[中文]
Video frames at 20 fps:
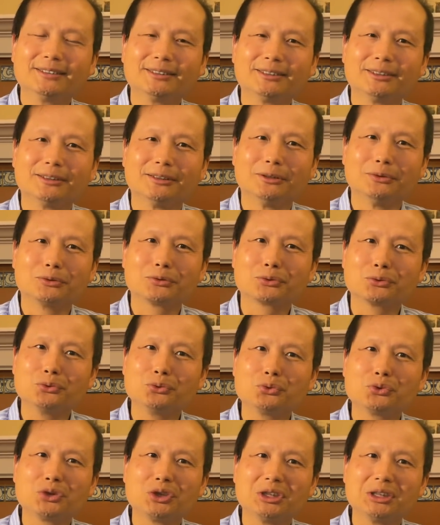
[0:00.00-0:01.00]
呃，
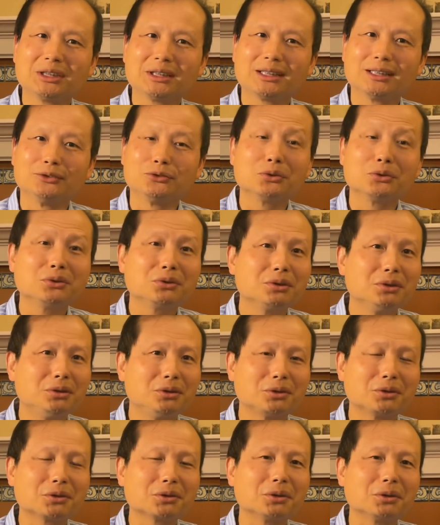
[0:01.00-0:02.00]
苏军的狙击
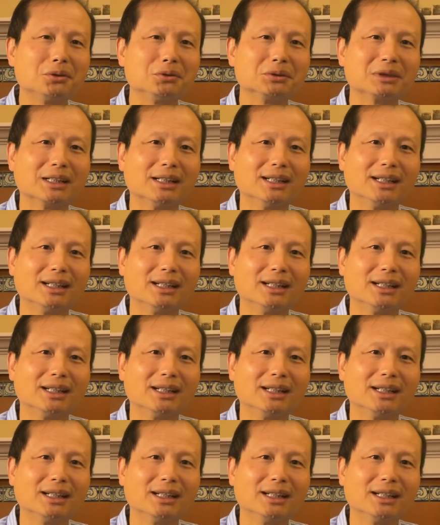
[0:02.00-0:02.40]
手的